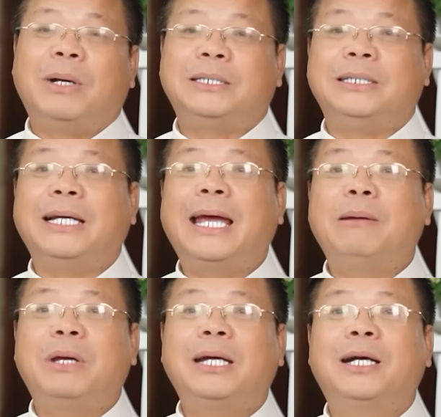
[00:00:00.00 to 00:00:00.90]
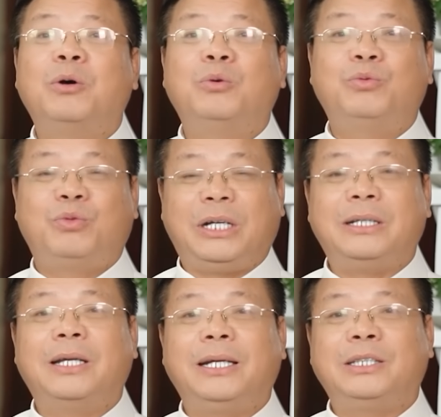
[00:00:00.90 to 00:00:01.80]
mà chỉ nghe mấy câu
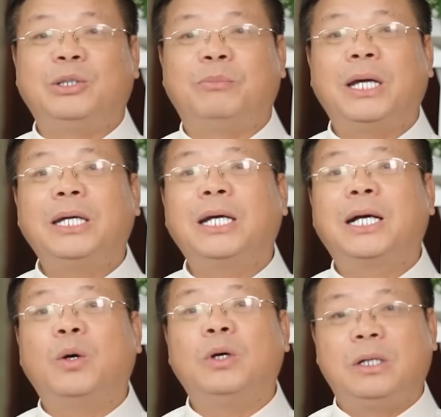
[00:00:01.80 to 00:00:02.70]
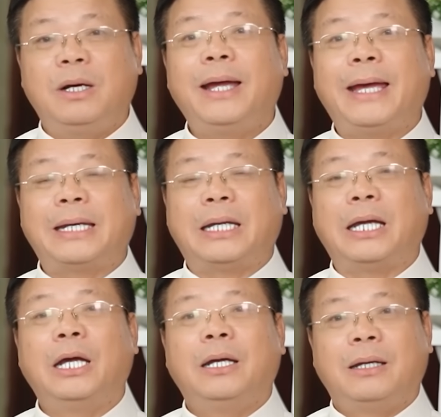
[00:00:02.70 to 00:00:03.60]
phỉnh nịnh rồi mấy cái câu hứa hẹn
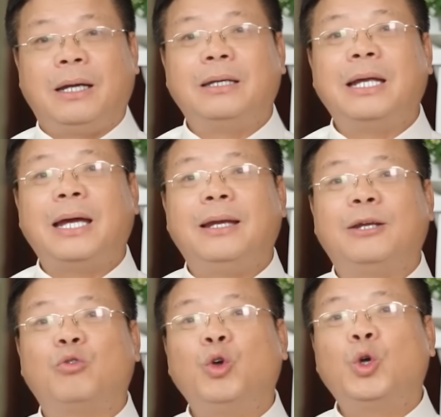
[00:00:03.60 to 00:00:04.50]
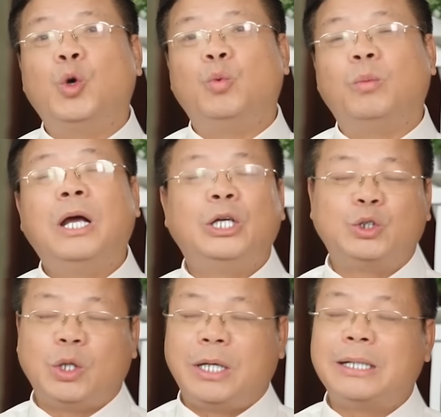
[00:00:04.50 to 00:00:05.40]
là lần này lần cuối cùng,
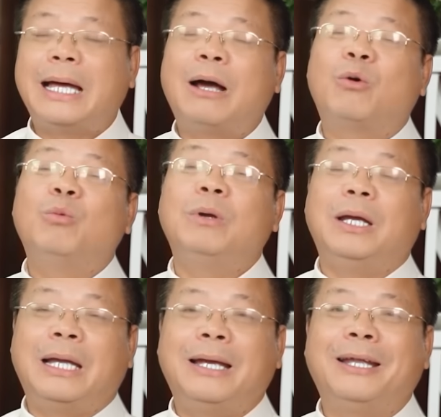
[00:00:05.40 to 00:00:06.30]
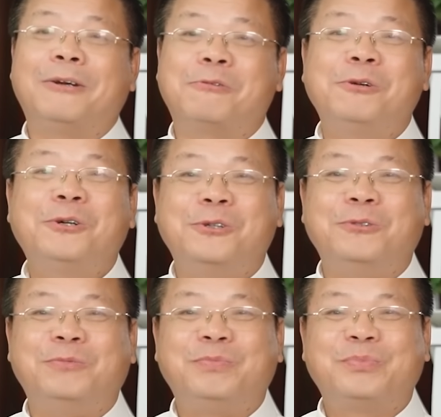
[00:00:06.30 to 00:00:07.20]
rồi lần nào cũng lại là lần cuối
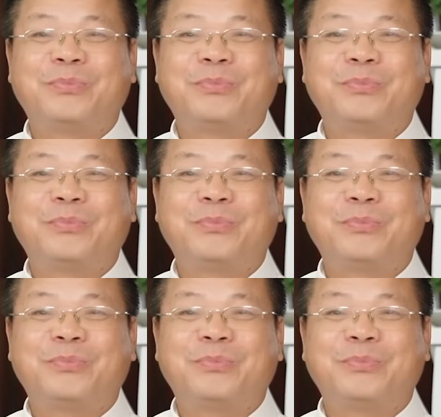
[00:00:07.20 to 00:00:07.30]
cùng.